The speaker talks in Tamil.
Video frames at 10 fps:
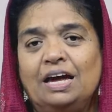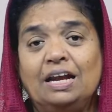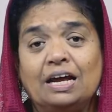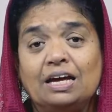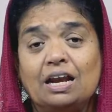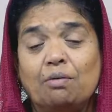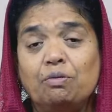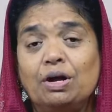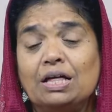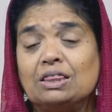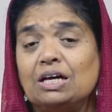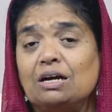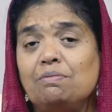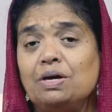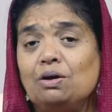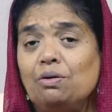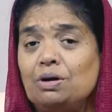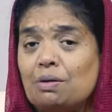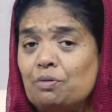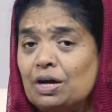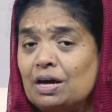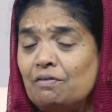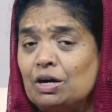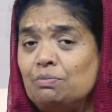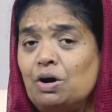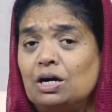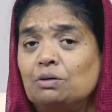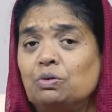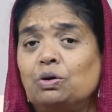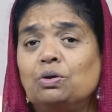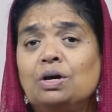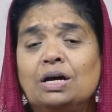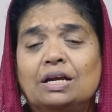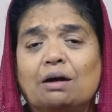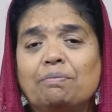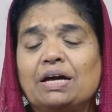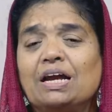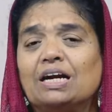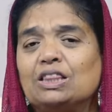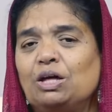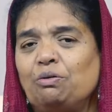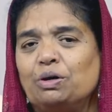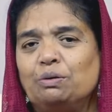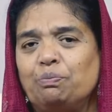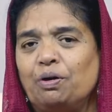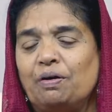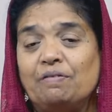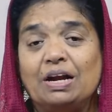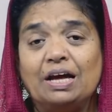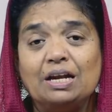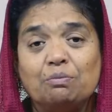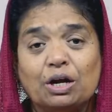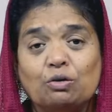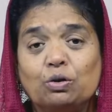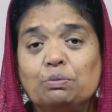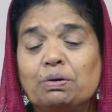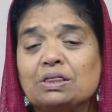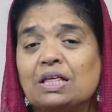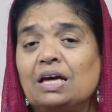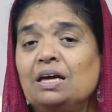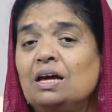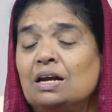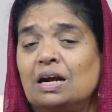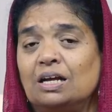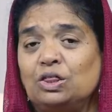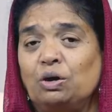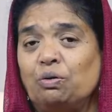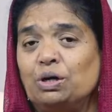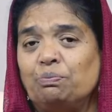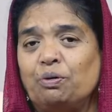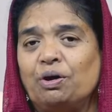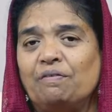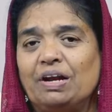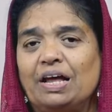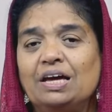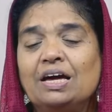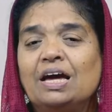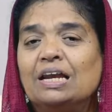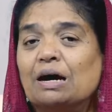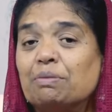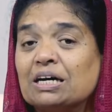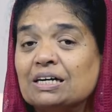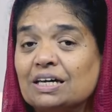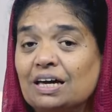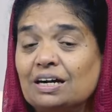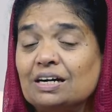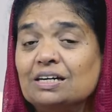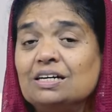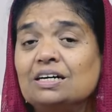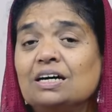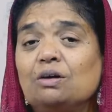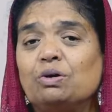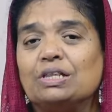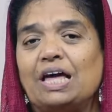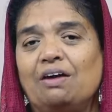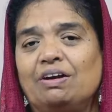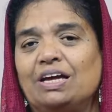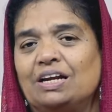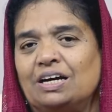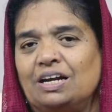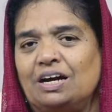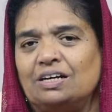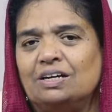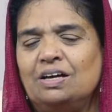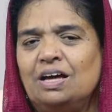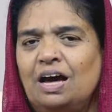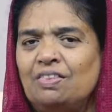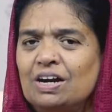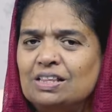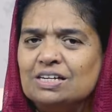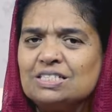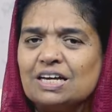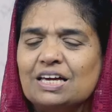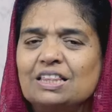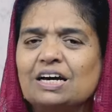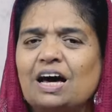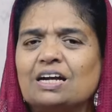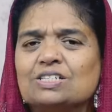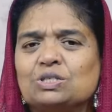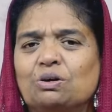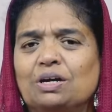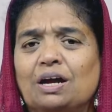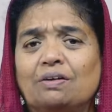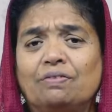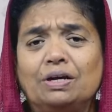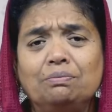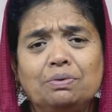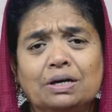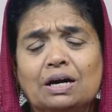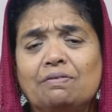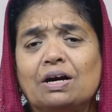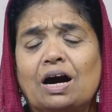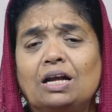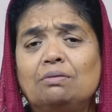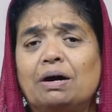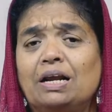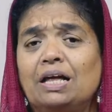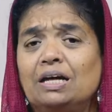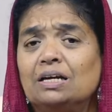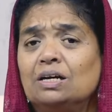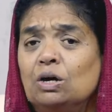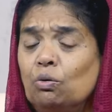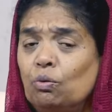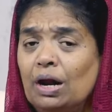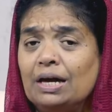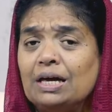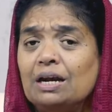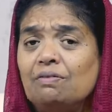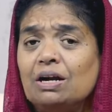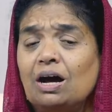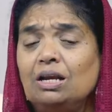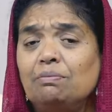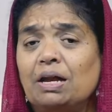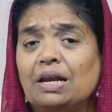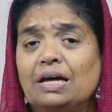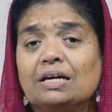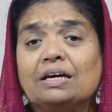இன்றைக்கு நம்முடைய திறமையோ நம்முடைய வருமானமோ நம்மை நடத்தி கொண்டு போகவில்லை நம்முடைய குடும்பத்தை நடத்தி கொண்டு போகவில்லை நமக்கு இறங்குகிற ஒரு தேவன் இருக்கிறார் அதனால்தான் சங்கீதக்காரன் சொல்லுகிறான் விரும்புகிறவனாலும் அல்ல உழைக்கிறவனாலும் அல்ல